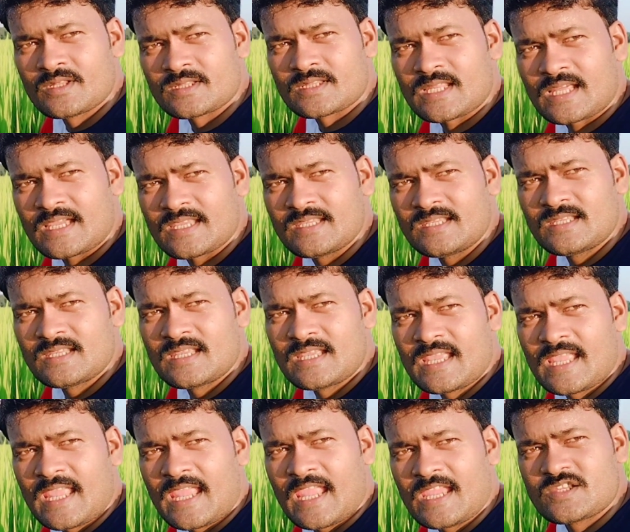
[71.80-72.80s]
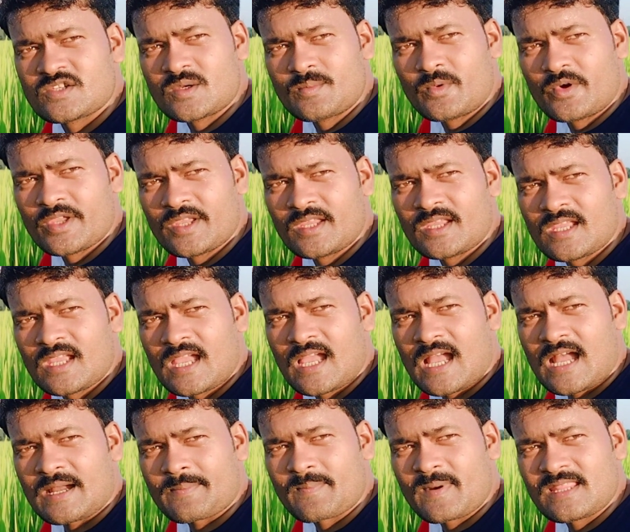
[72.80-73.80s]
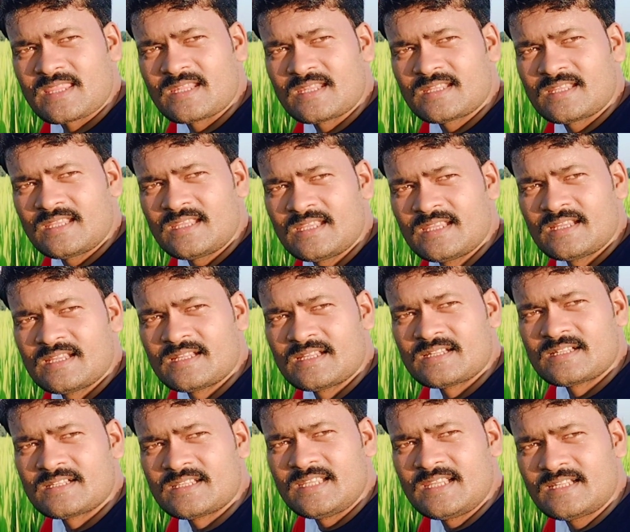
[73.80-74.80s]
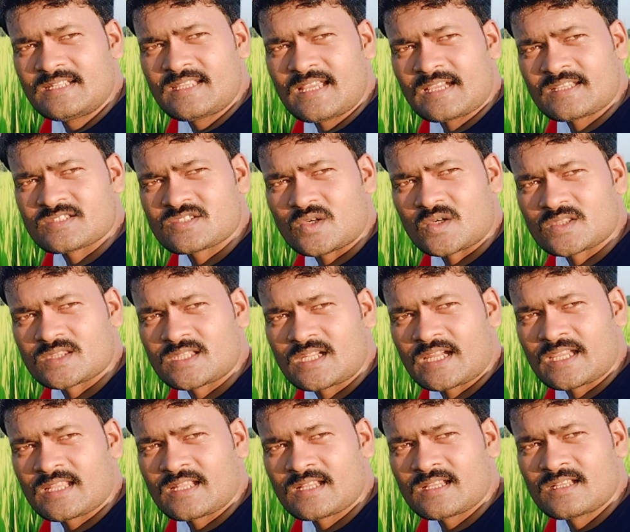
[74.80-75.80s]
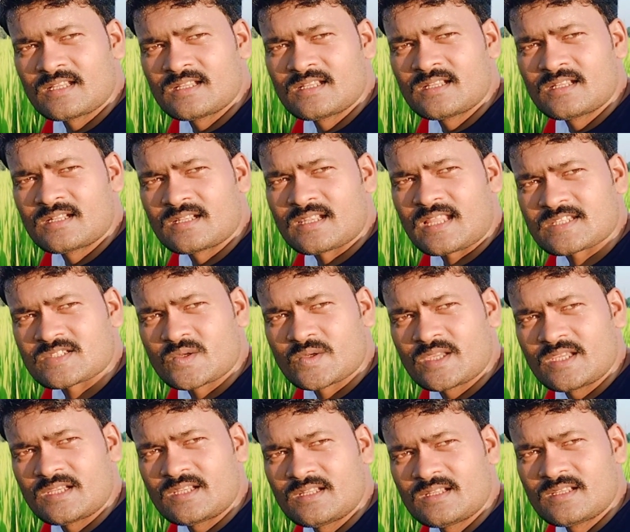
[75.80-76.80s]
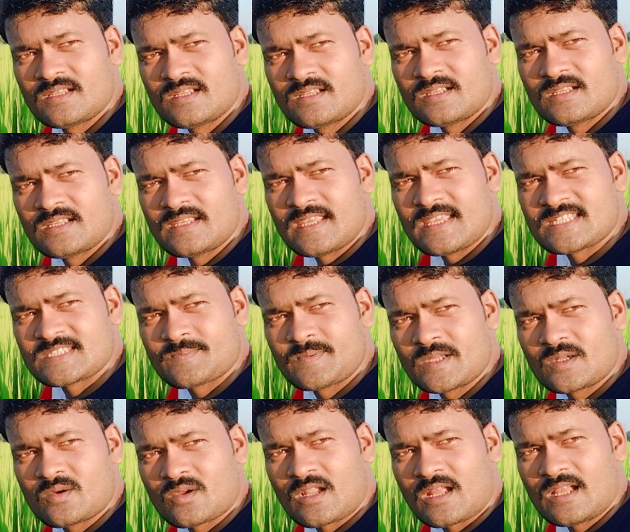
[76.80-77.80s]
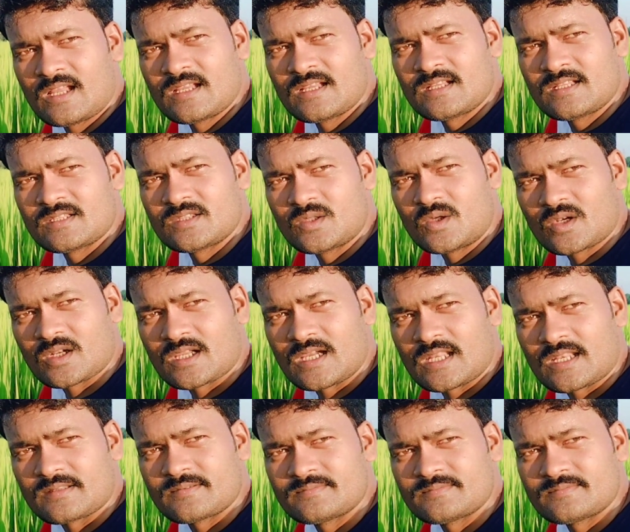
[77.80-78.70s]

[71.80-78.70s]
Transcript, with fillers: তাই এই সময় আপনাদেরকে ঠিকঠাক ছত্রাক নাশকের স্প্রে করা দরকার